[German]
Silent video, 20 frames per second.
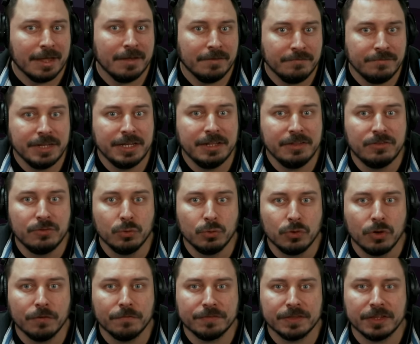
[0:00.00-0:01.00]
wie die
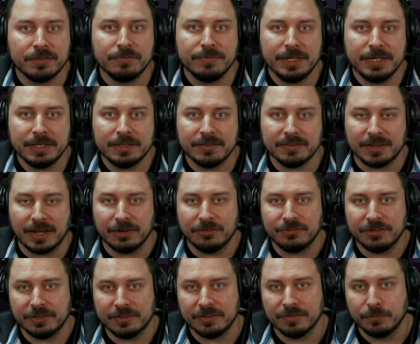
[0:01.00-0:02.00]
Zukunft ist, wie ich das
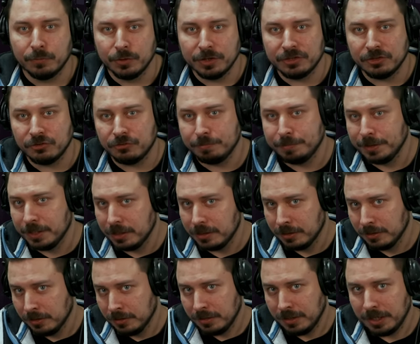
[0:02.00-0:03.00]
einschätze, wo ich das Spiel
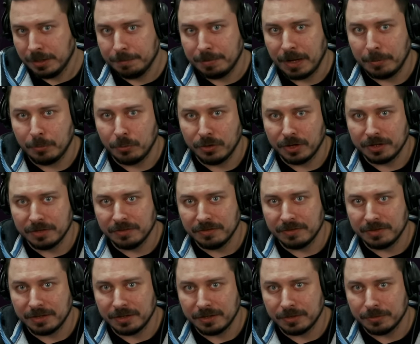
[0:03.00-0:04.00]
in ein paar Monaten
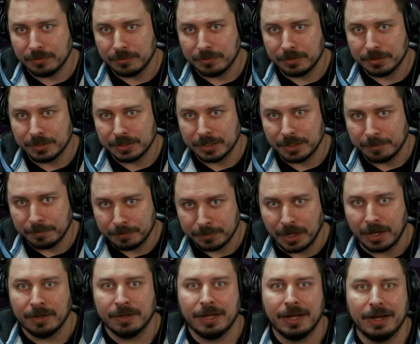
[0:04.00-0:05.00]
sehe und ähm, ja,
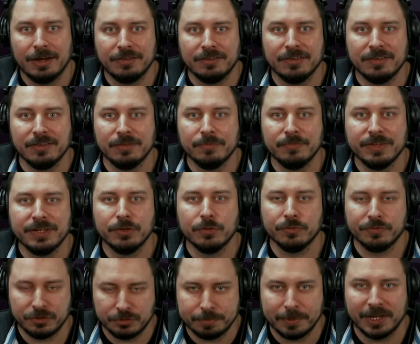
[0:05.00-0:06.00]
alles in diesem Video.
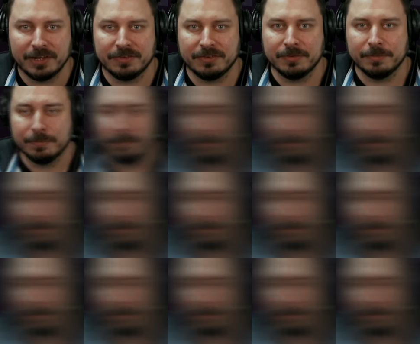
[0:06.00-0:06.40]
Viel Spaß!